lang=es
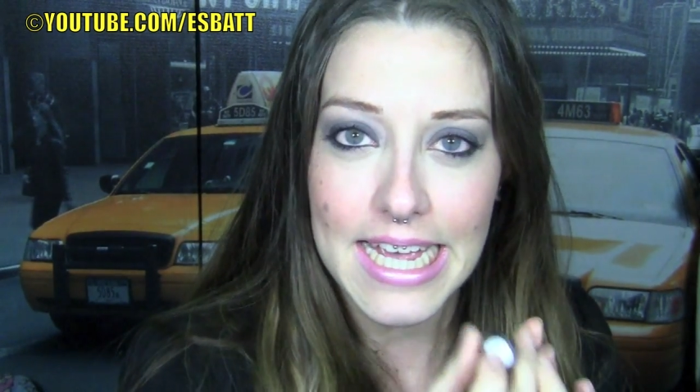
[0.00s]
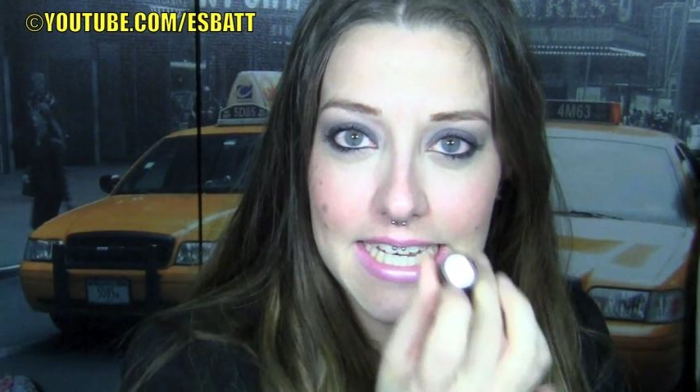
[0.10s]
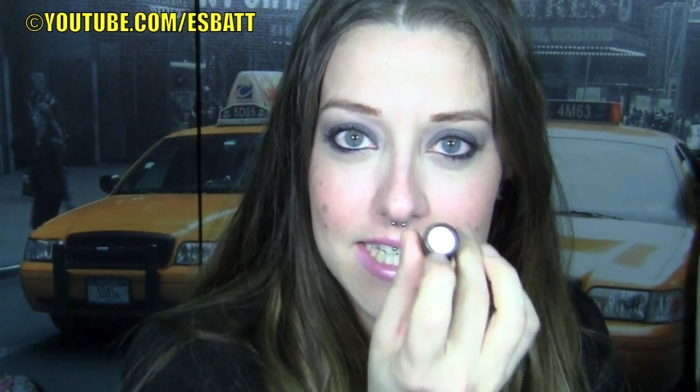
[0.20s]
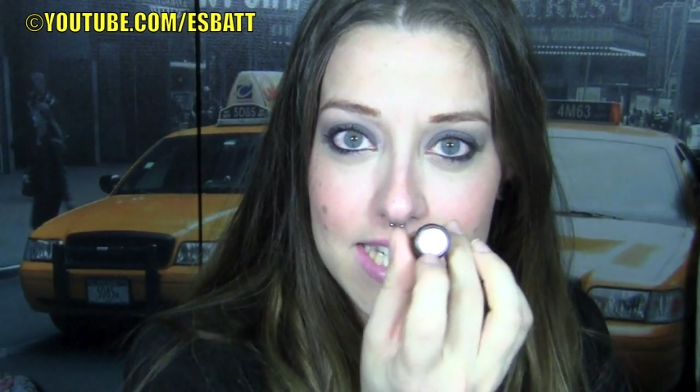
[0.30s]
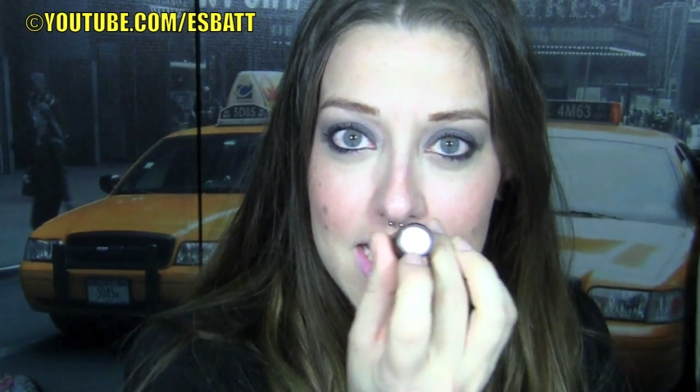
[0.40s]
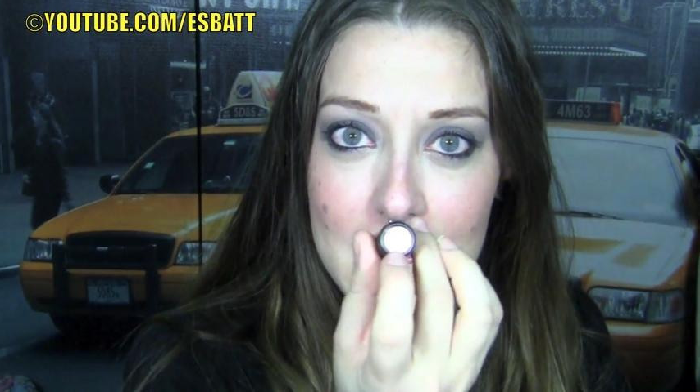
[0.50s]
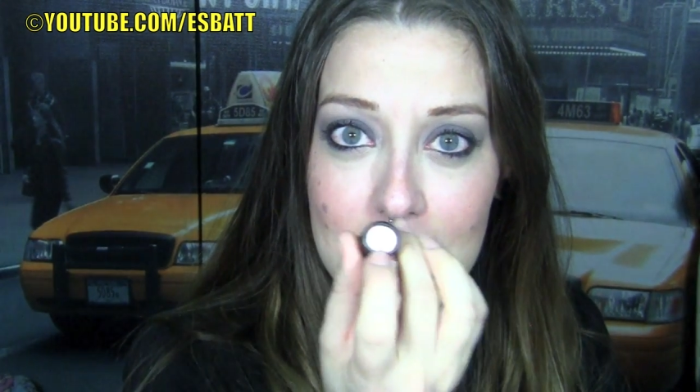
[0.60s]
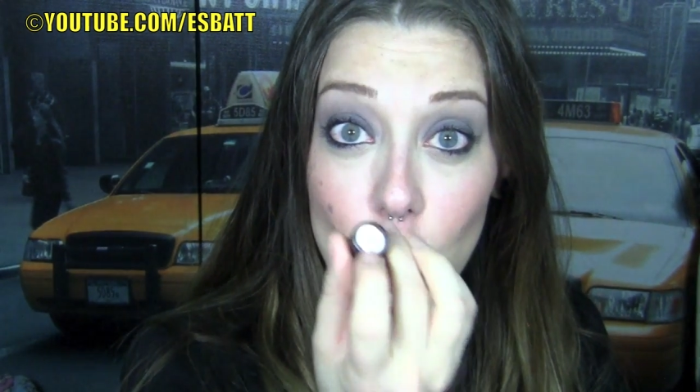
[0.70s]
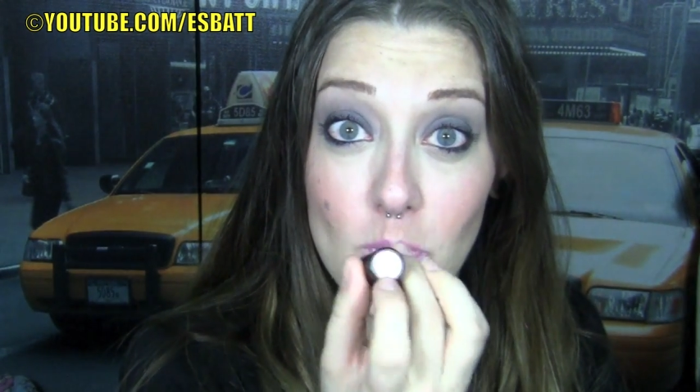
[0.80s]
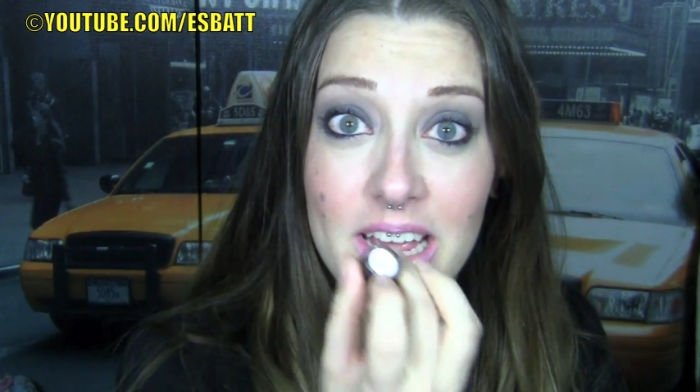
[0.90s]
esta
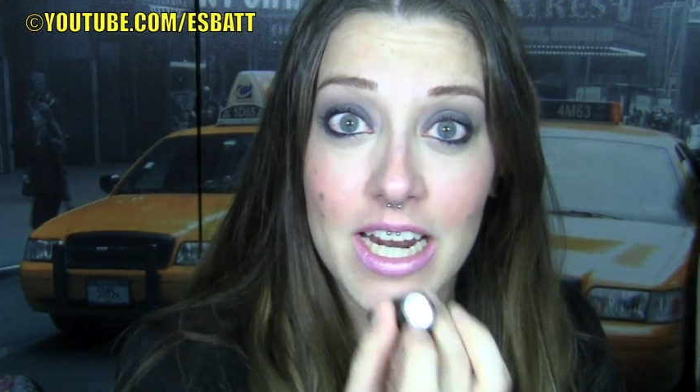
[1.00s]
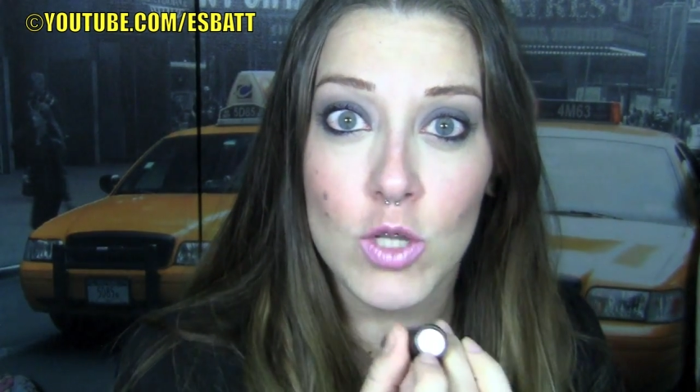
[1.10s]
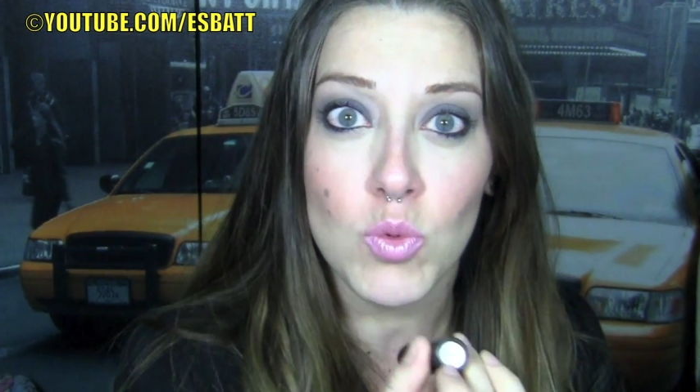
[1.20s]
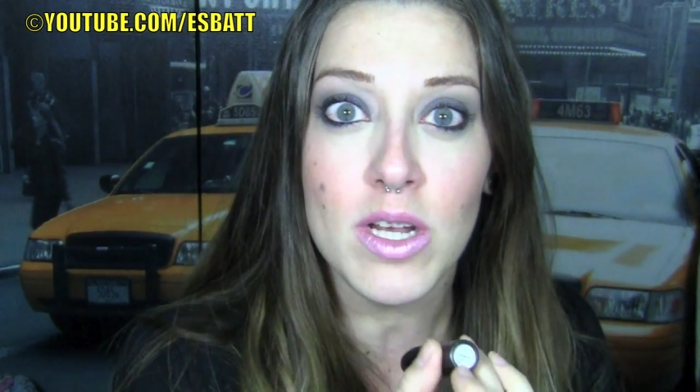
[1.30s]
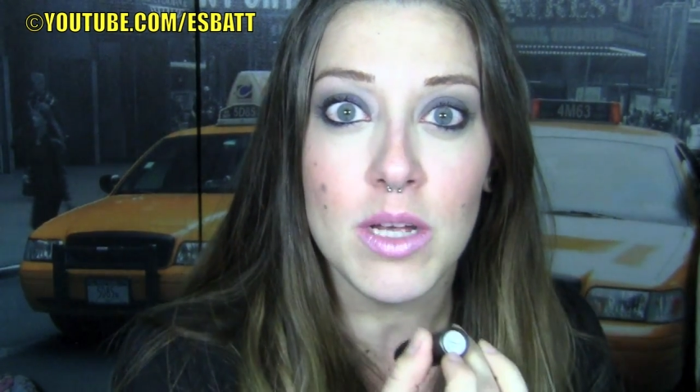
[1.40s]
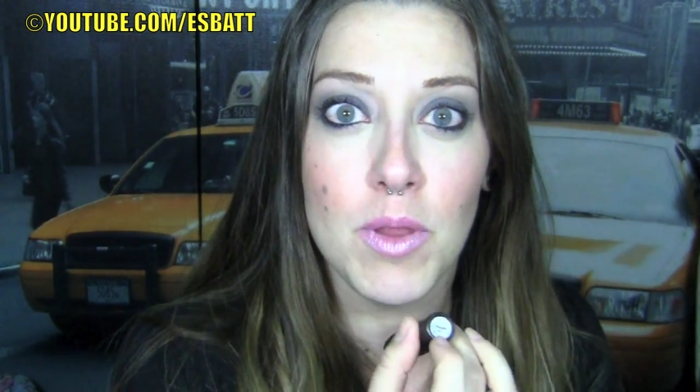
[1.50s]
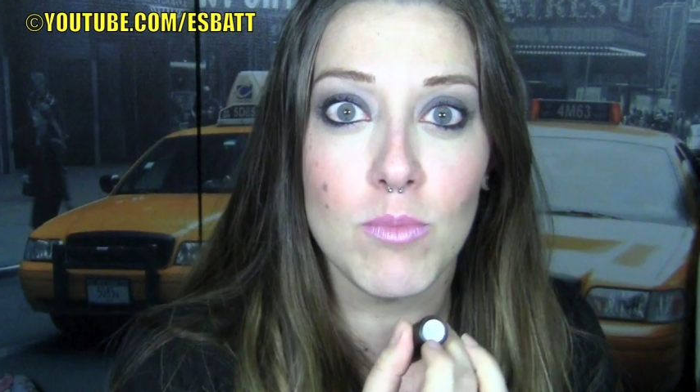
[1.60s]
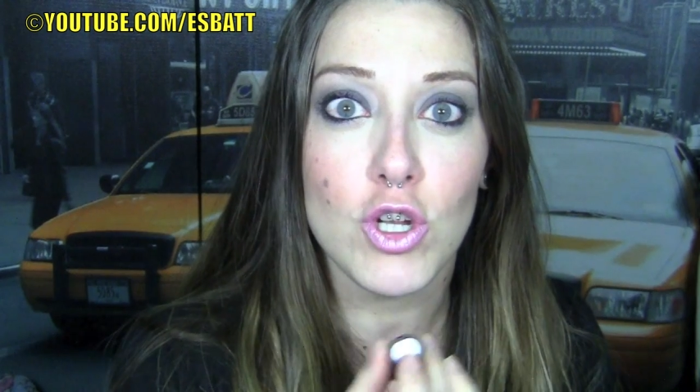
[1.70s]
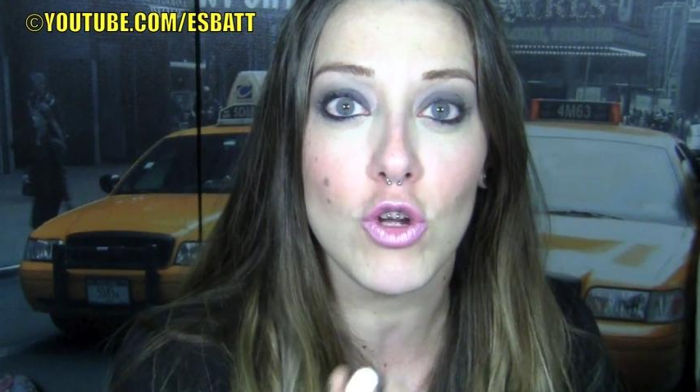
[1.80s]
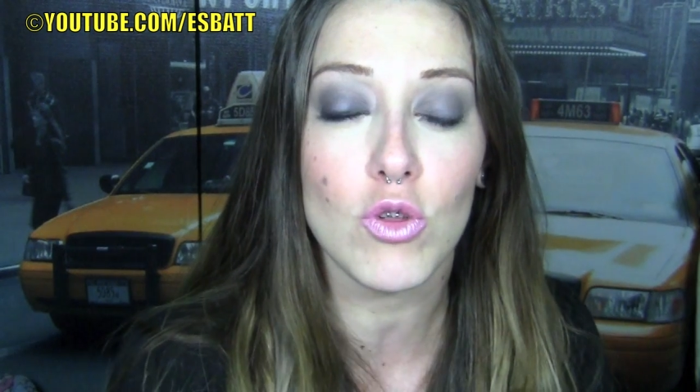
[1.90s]
nomenclatura que
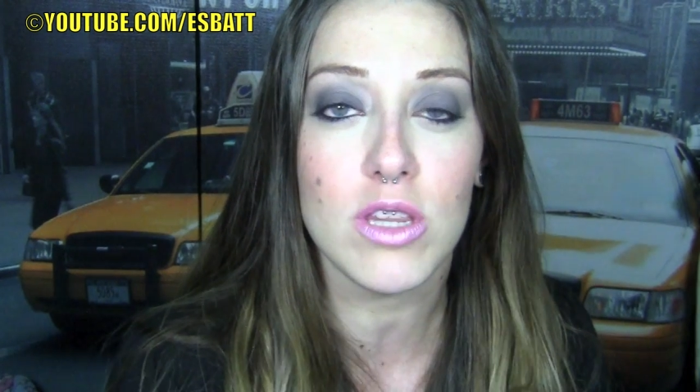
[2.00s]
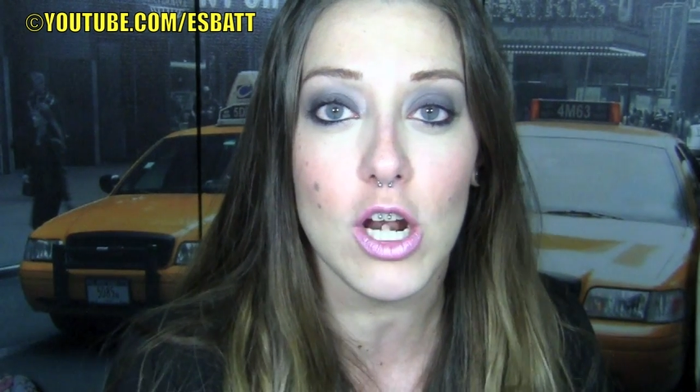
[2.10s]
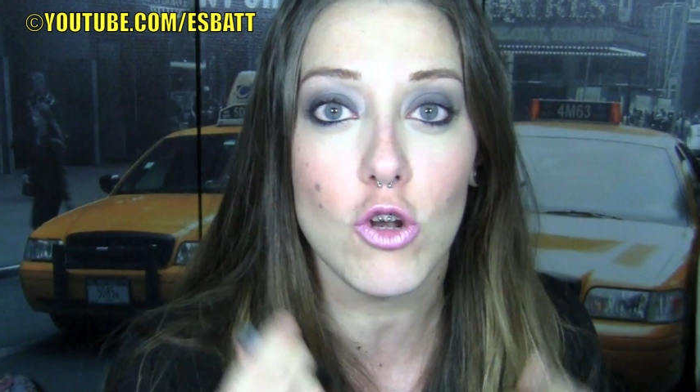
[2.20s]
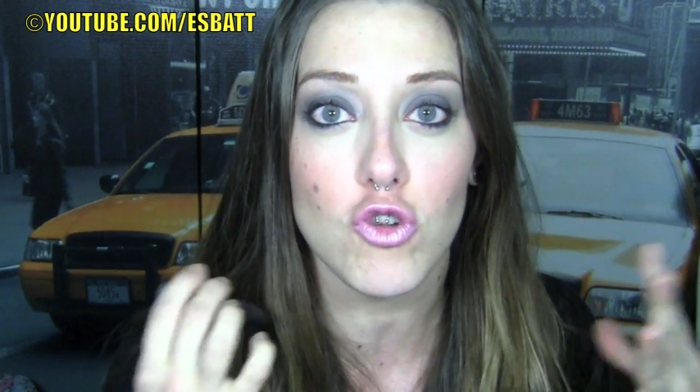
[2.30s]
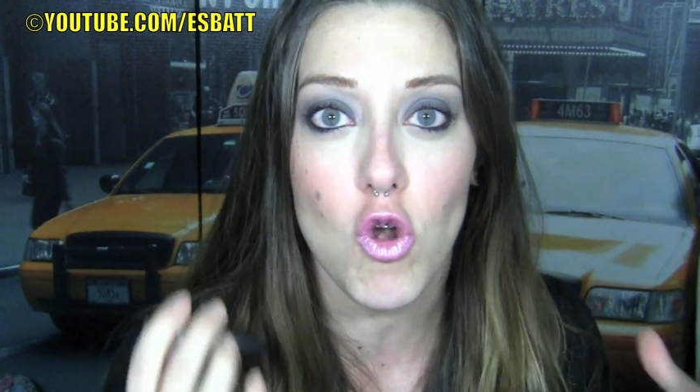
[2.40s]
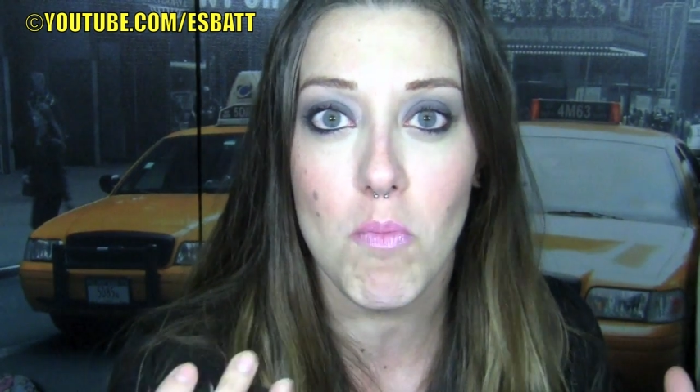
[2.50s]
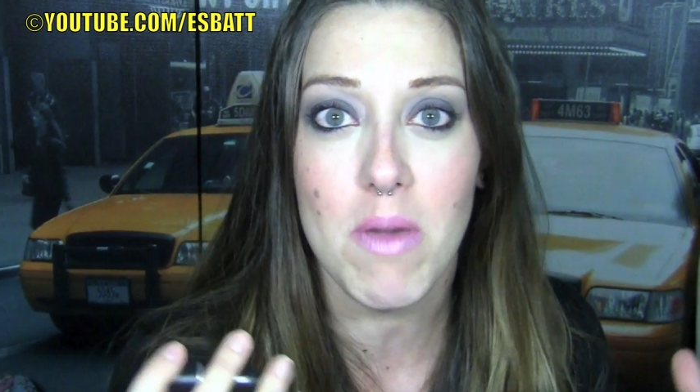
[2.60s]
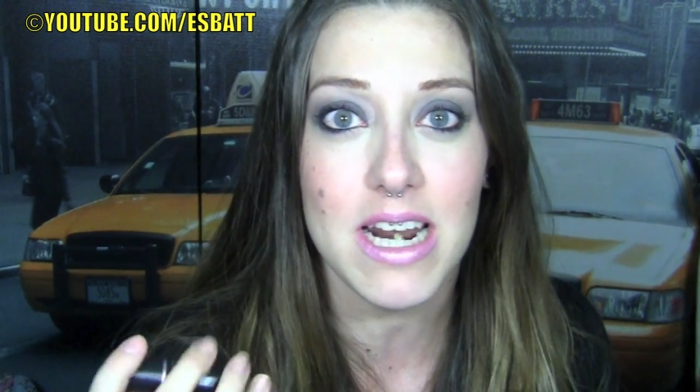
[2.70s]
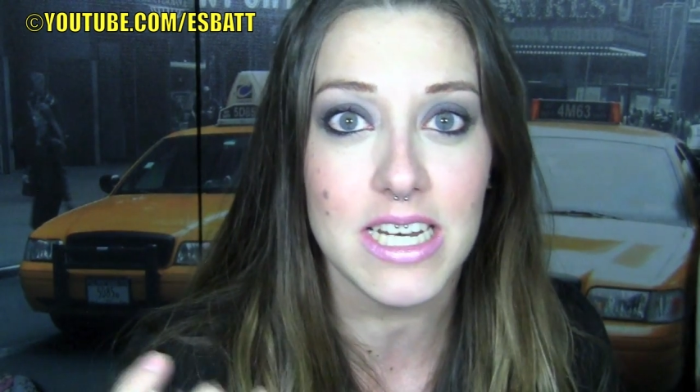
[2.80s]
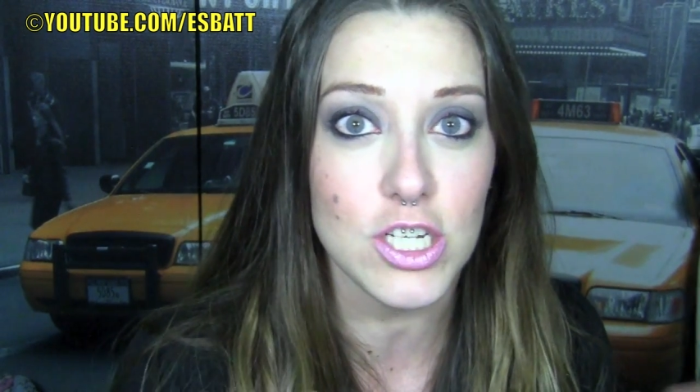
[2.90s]
podemos encontrar no solo en barras,